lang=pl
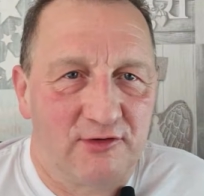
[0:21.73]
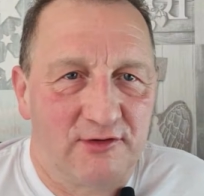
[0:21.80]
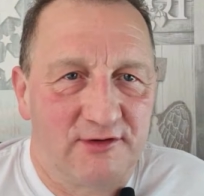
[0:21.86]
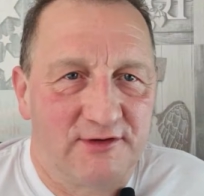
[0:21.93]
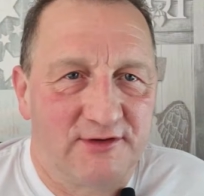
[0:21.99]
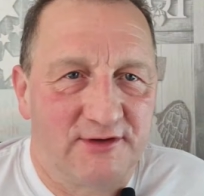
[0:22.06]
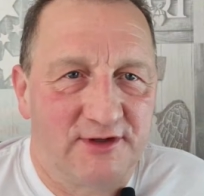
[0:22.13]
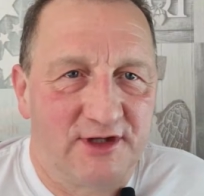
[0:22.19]

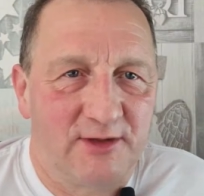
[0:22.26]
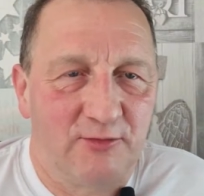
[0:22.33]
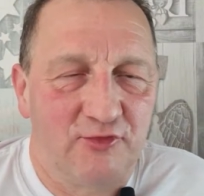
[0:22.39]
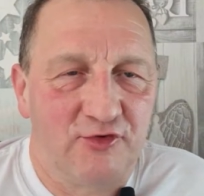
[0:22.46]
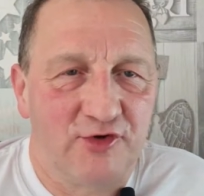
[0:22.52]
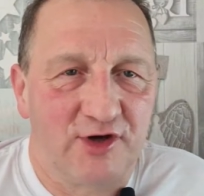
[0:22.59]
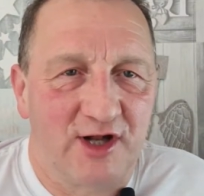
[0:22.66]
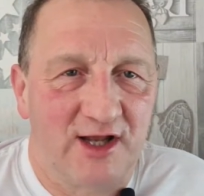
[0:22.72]
y, i
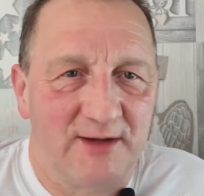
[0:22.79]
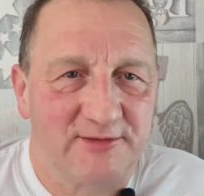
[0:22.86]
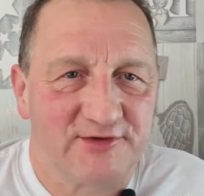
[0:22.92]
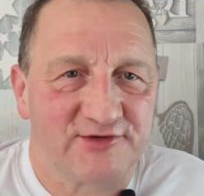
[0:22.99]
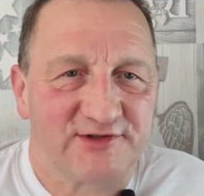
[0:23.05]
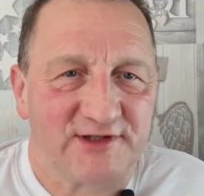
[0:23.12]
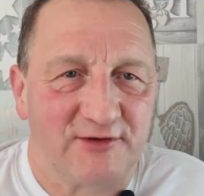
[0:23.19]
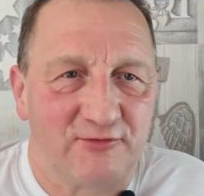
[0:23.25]
mój claim
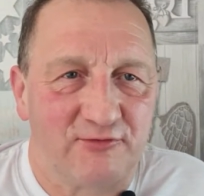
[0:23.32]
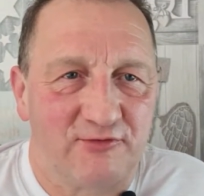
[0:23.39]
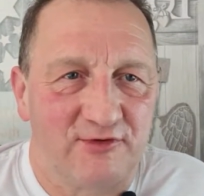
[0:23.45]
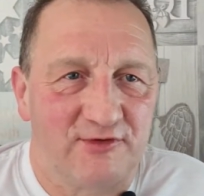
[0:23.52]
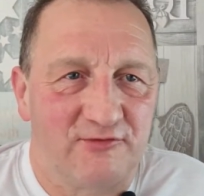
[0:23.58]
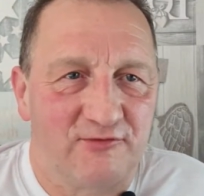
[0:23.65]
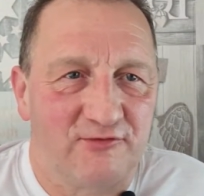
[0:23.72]
został